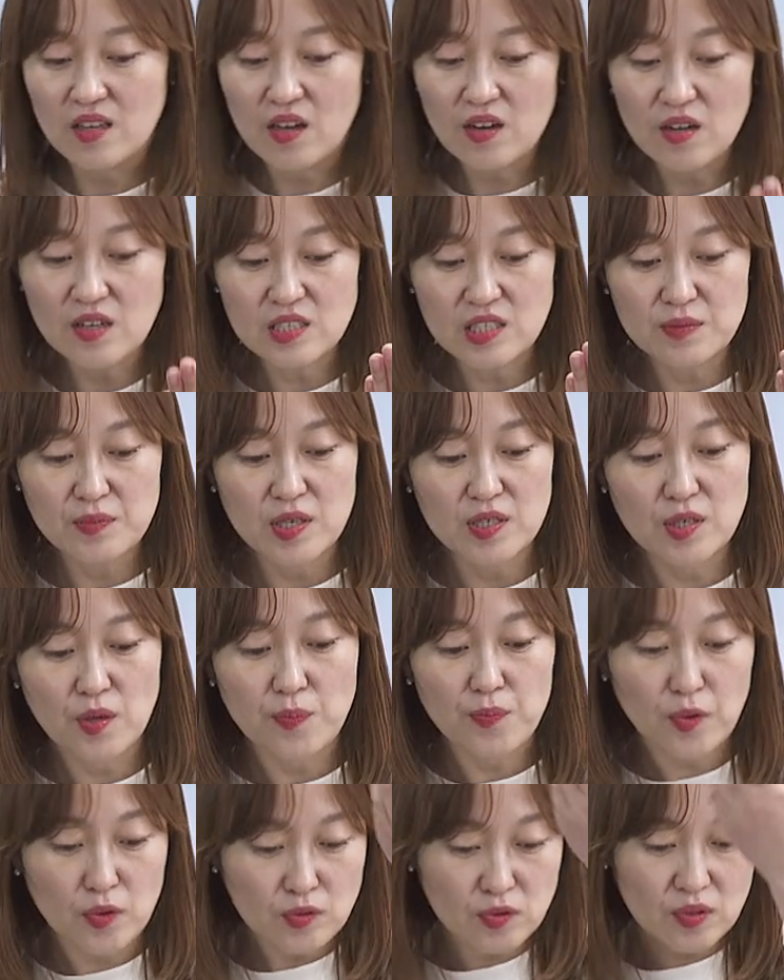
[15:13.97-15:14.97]

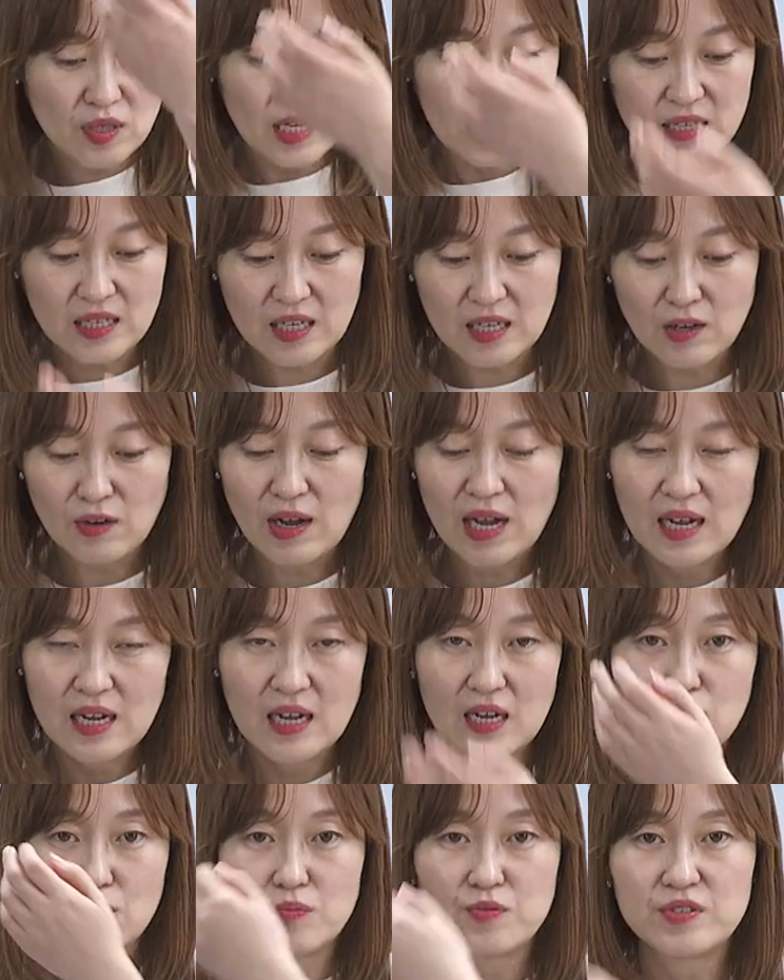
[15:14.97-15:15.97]
떨어지면서 뾰족한데 쾅
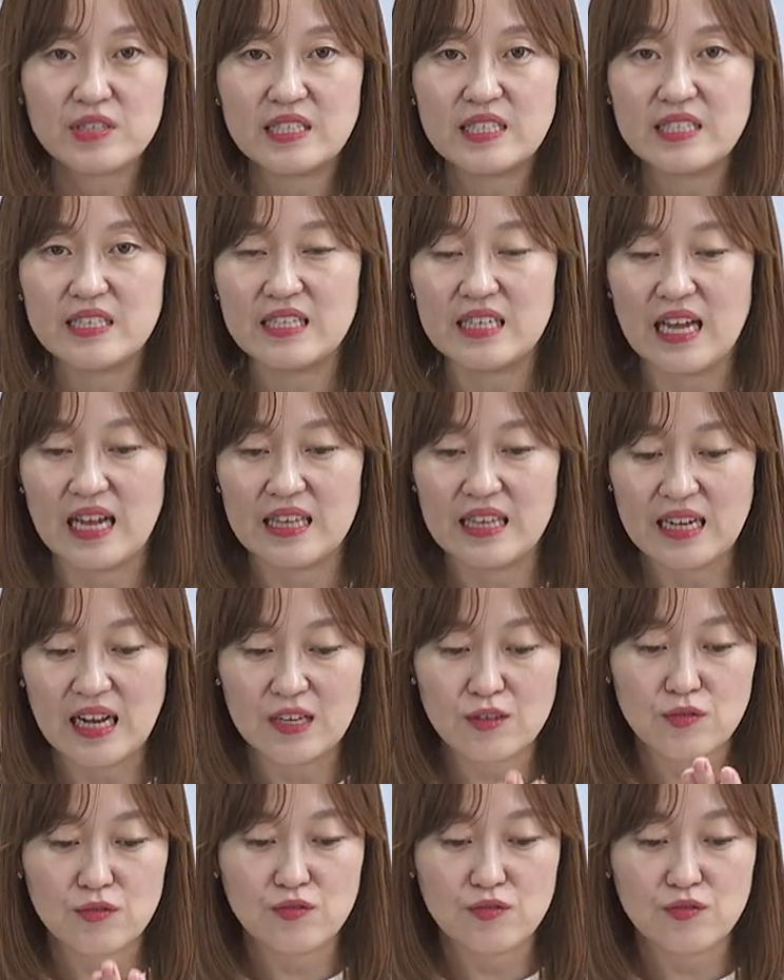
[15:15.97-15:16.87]
하고 부딪힌 게 아니라